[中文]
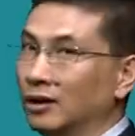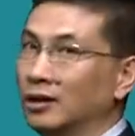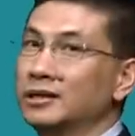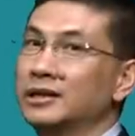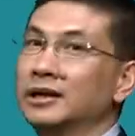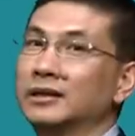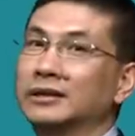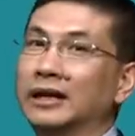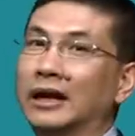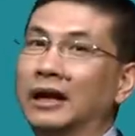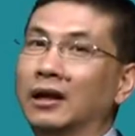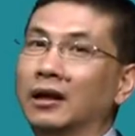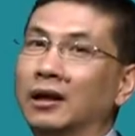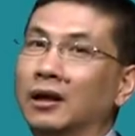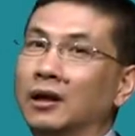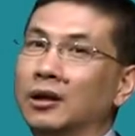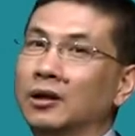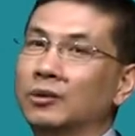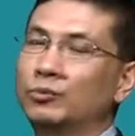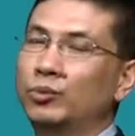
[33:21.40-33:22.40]
很简单，
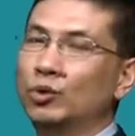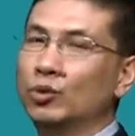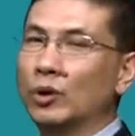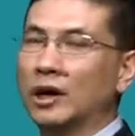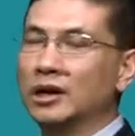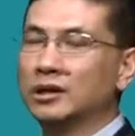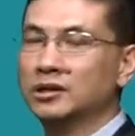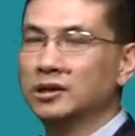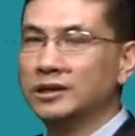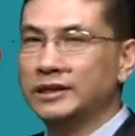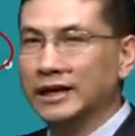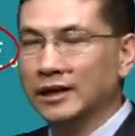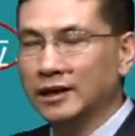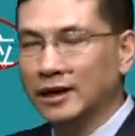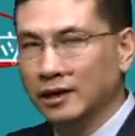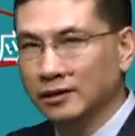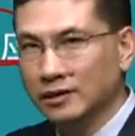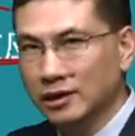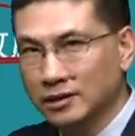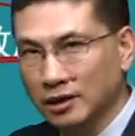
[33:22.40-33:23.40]
不管是银
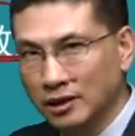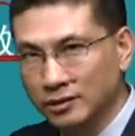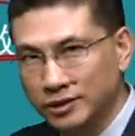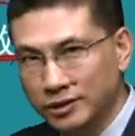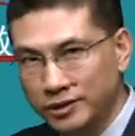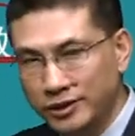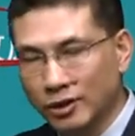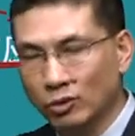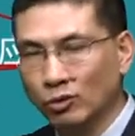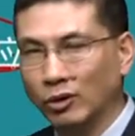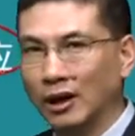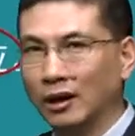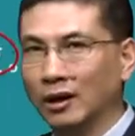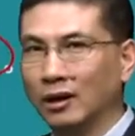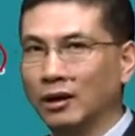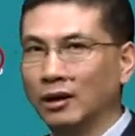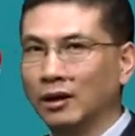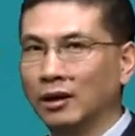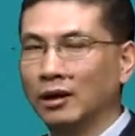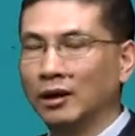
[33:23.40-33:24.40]
行的长期借款。
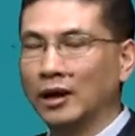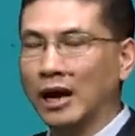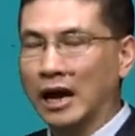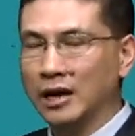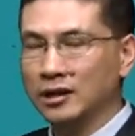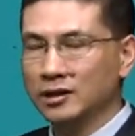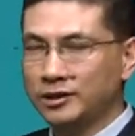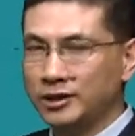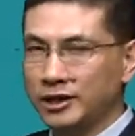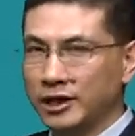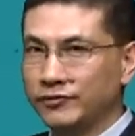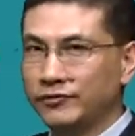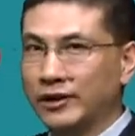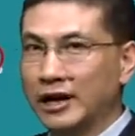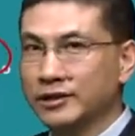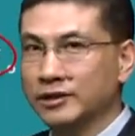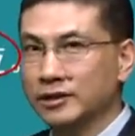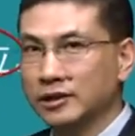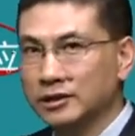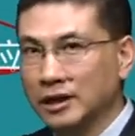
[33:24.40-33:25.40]
还是企业
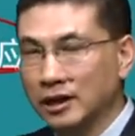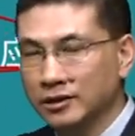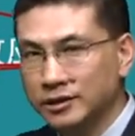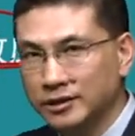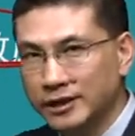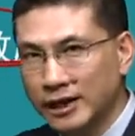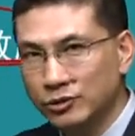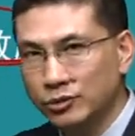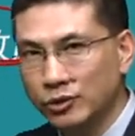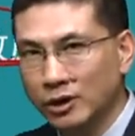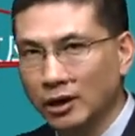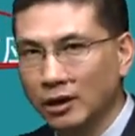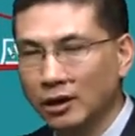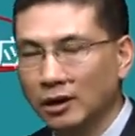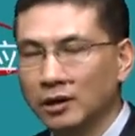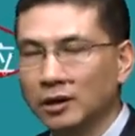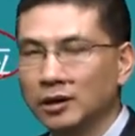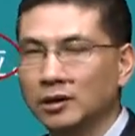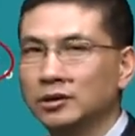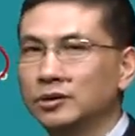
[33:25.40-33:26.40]
发行的长期债券，
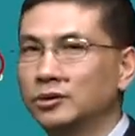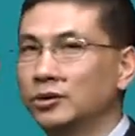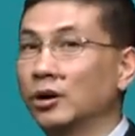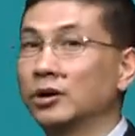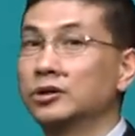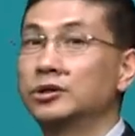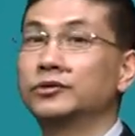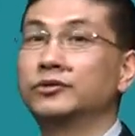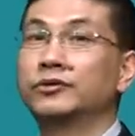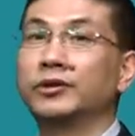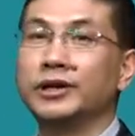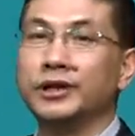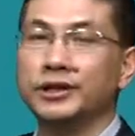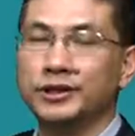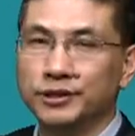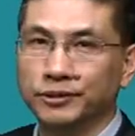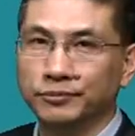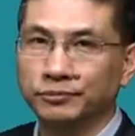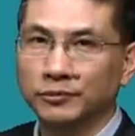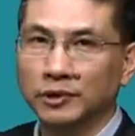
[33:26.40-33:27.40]
都要支付利
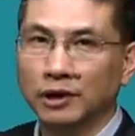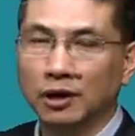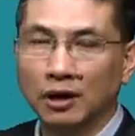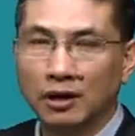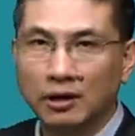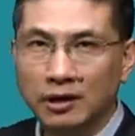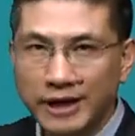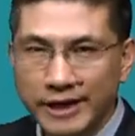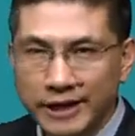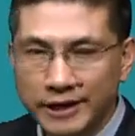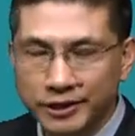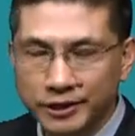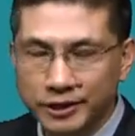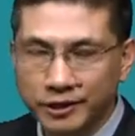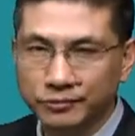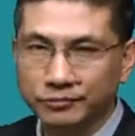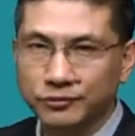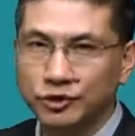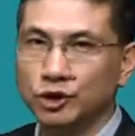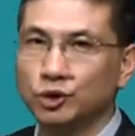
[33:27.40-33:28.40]
息，而利
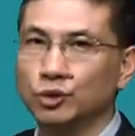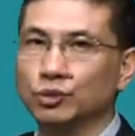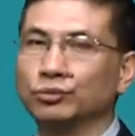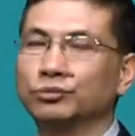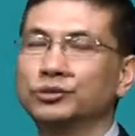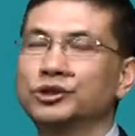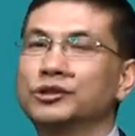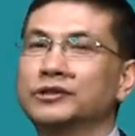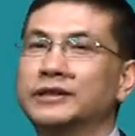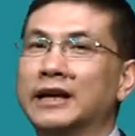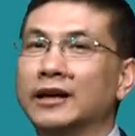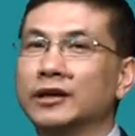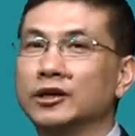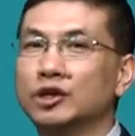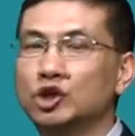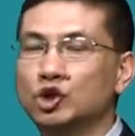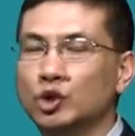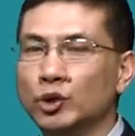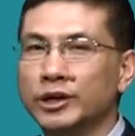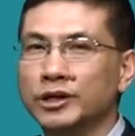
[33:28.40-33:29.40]
息记住是在
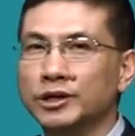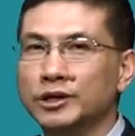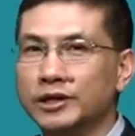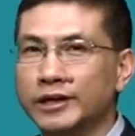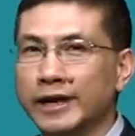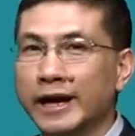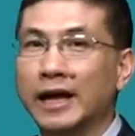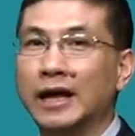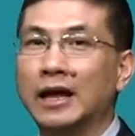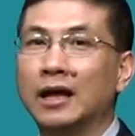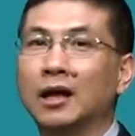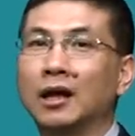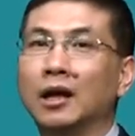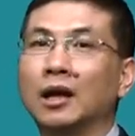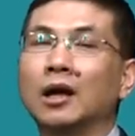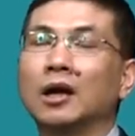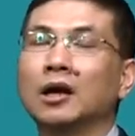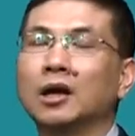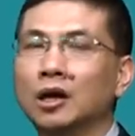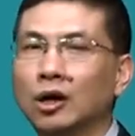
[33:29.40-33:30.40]
税前
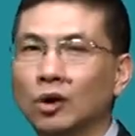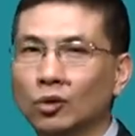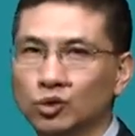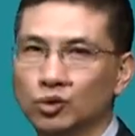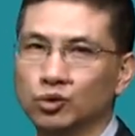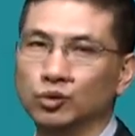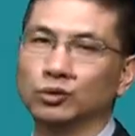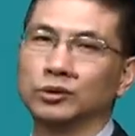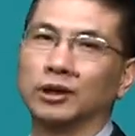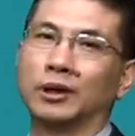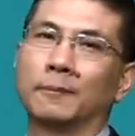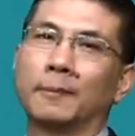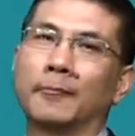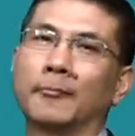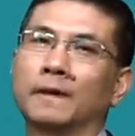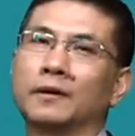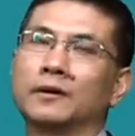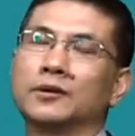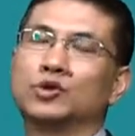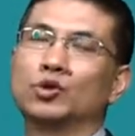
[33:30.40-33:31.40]
扣除的，
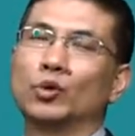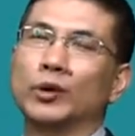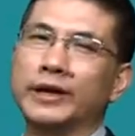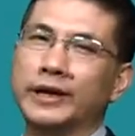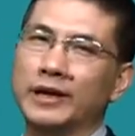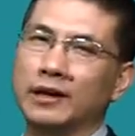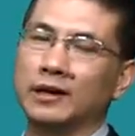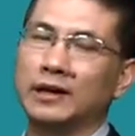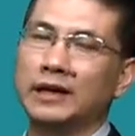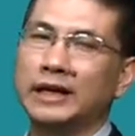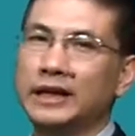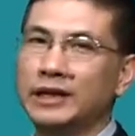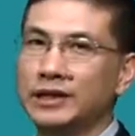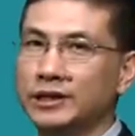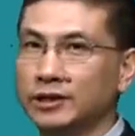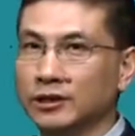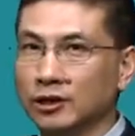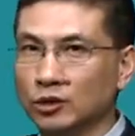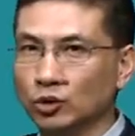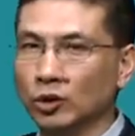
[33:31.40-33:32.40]
所以利
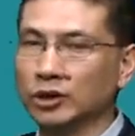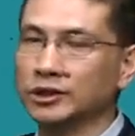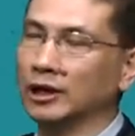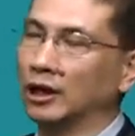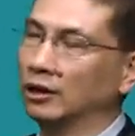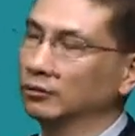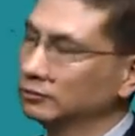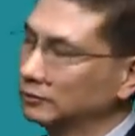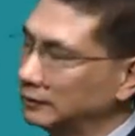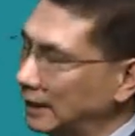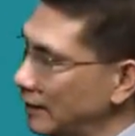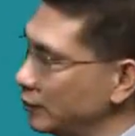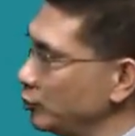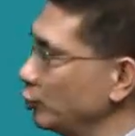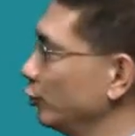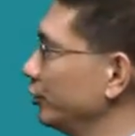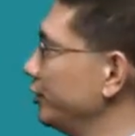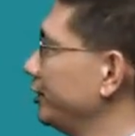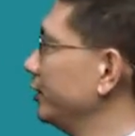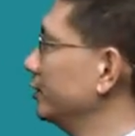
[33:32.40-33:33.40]
息的多少它具
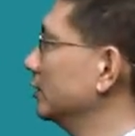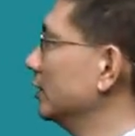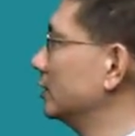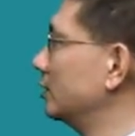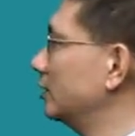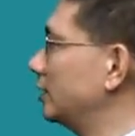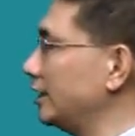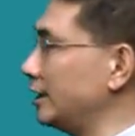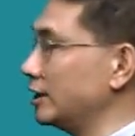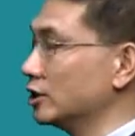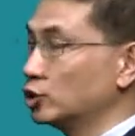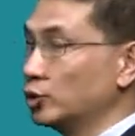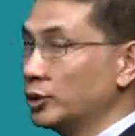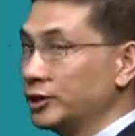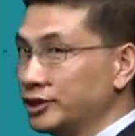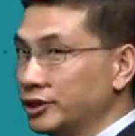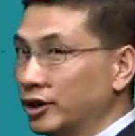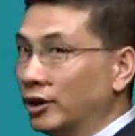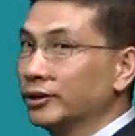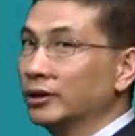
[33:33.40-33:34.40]
有一定的抵税
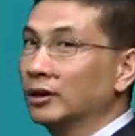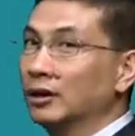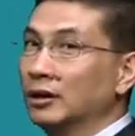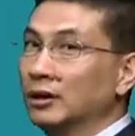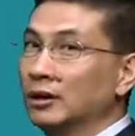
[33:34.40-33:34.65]
效应。